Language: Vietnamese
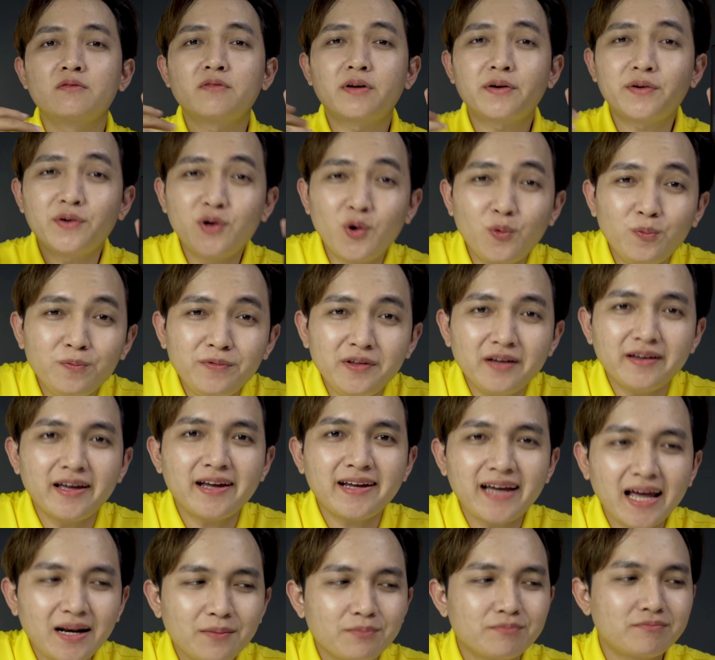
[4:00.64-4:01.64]
Và đúng như cái
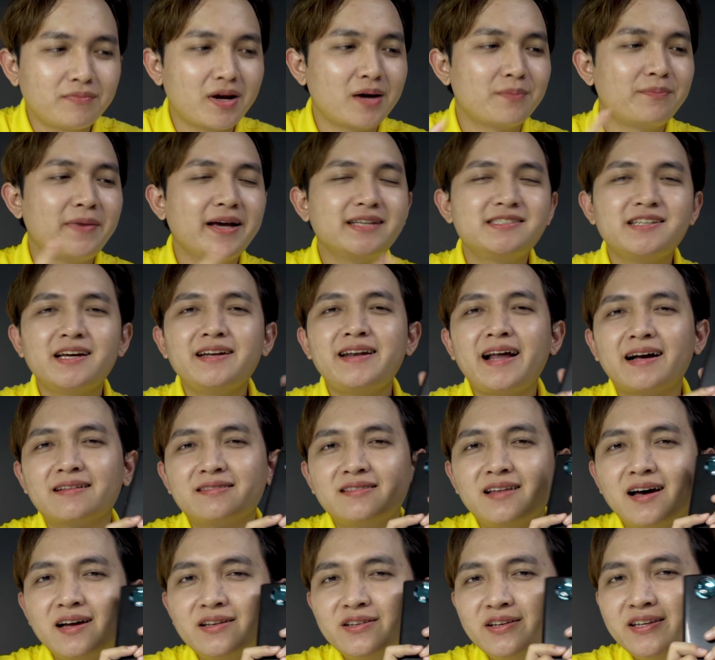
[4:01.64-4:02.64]
cách mà Baseus đặt
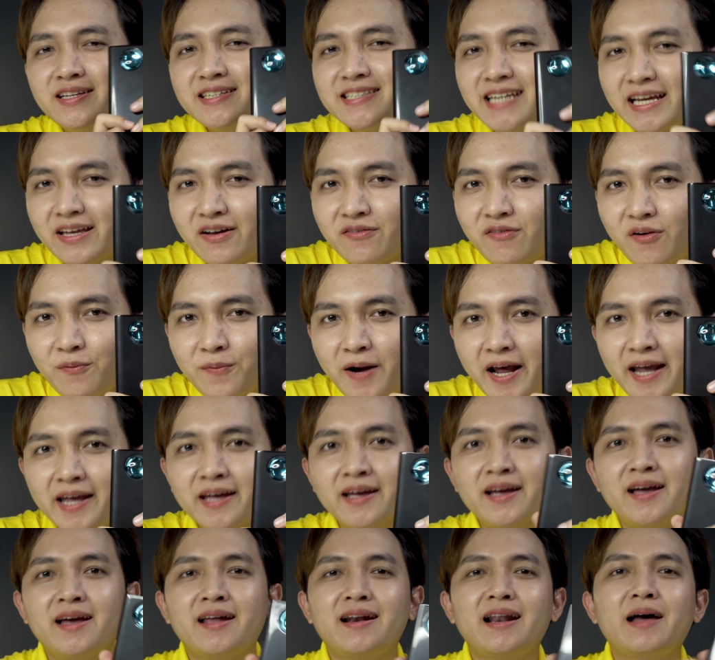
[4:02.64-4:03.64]
tên cho chiếc sạc dự phòng này
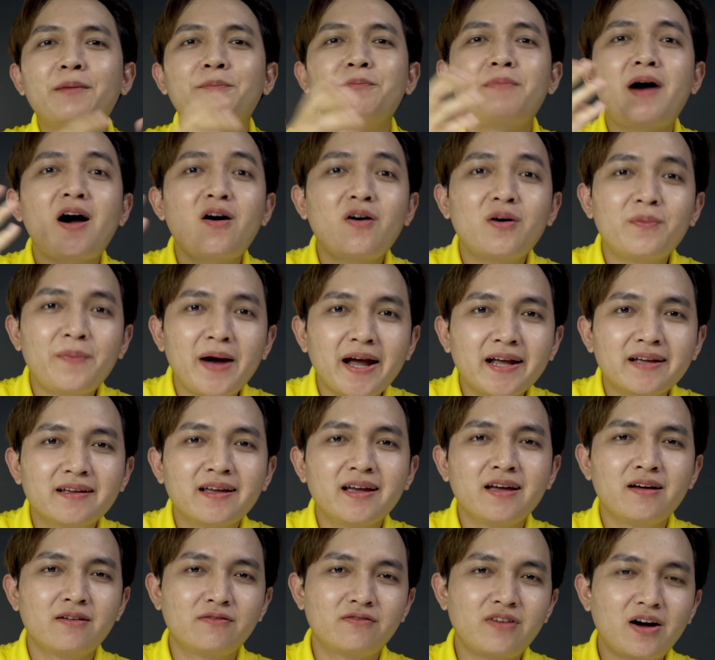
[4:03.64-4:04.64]
là Powerbank
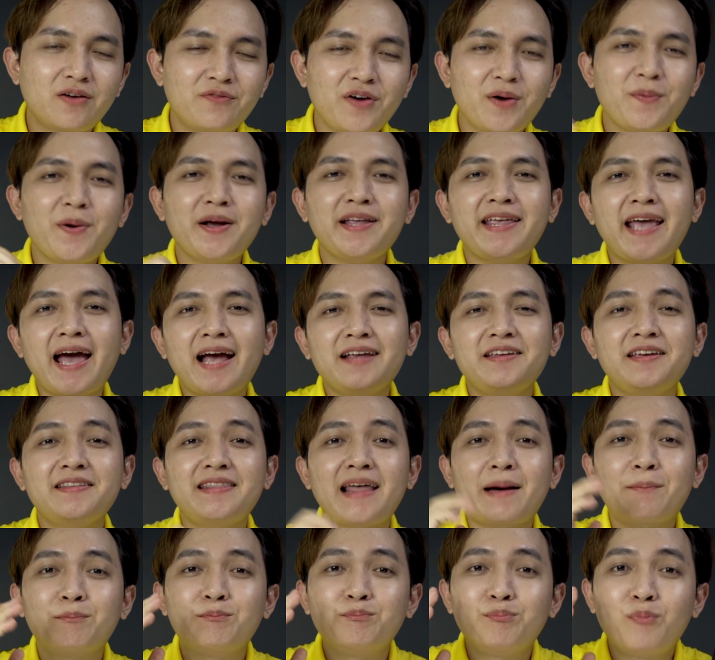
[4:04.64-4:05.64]
và với mức giá chỉ
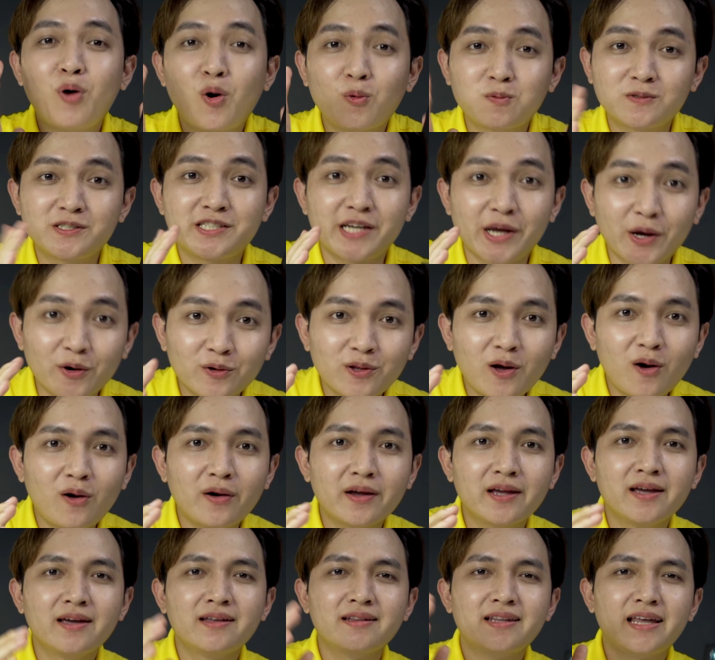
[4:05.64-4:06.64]
tầm một triệu
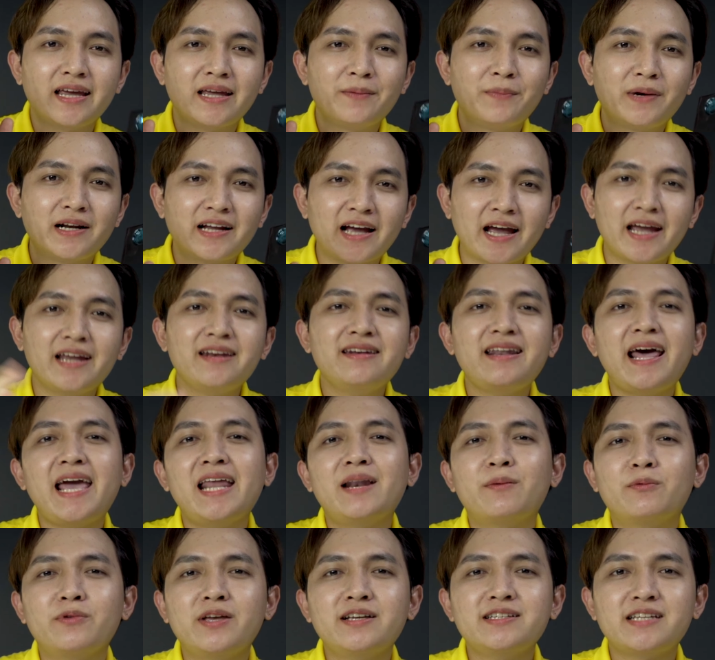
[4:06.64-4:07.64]
thôi thì mình nghĩ đây
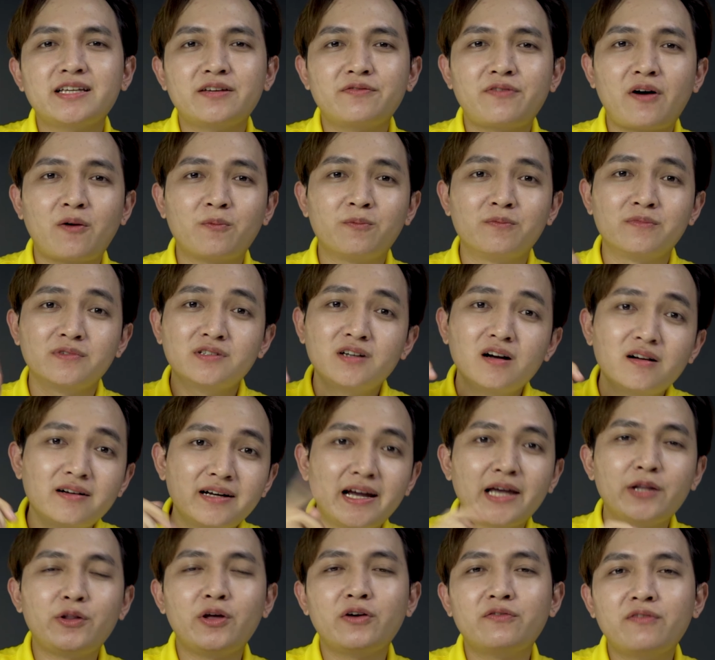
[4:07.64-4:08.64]
là một chiếc sạc dự phòng cực
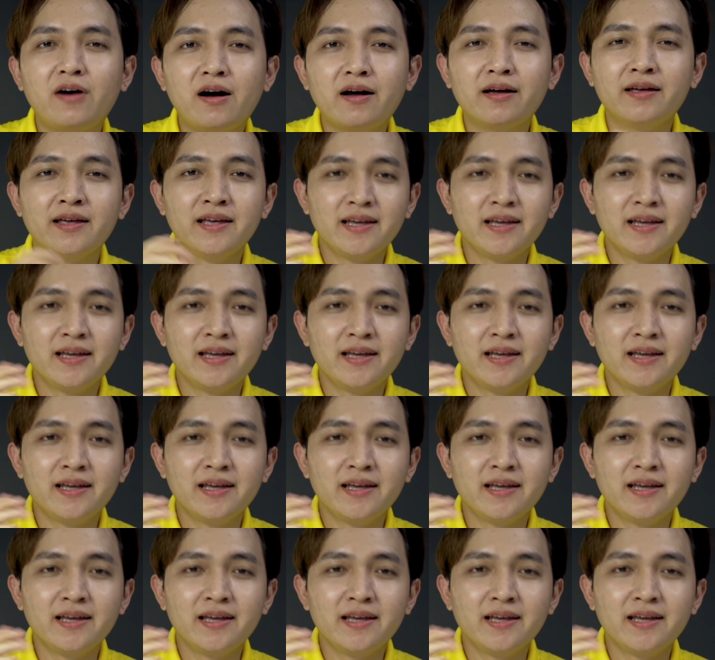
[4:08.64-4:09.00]
kỳ tuyệt vời